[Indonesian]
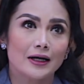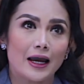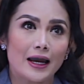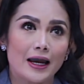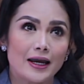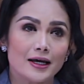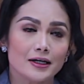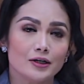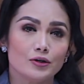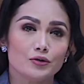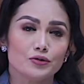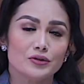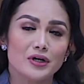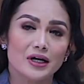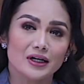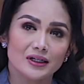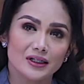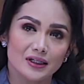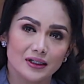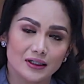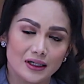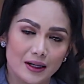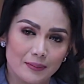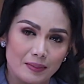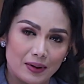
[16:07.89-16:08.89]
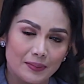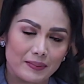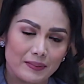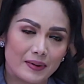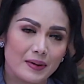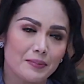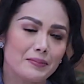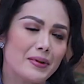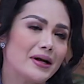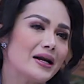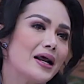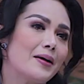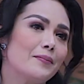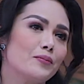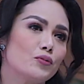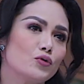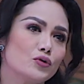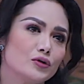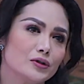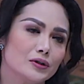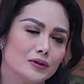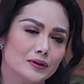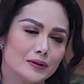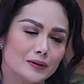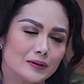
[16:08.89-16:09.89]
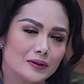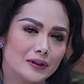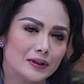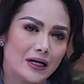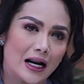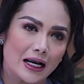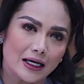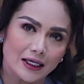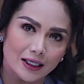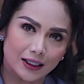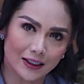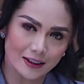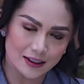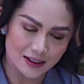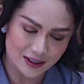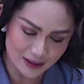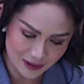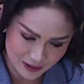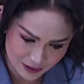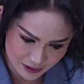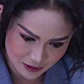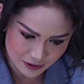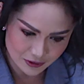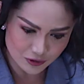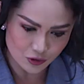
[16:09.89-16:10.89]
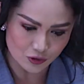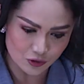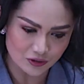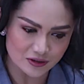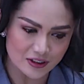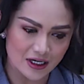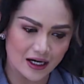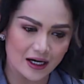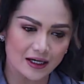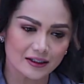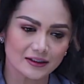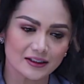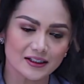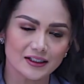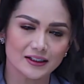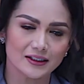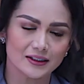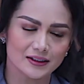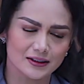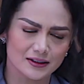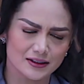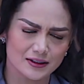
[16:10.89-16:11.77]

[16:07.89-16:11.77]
kayak diundang di DPP manapun terakhir di Yogyakarta di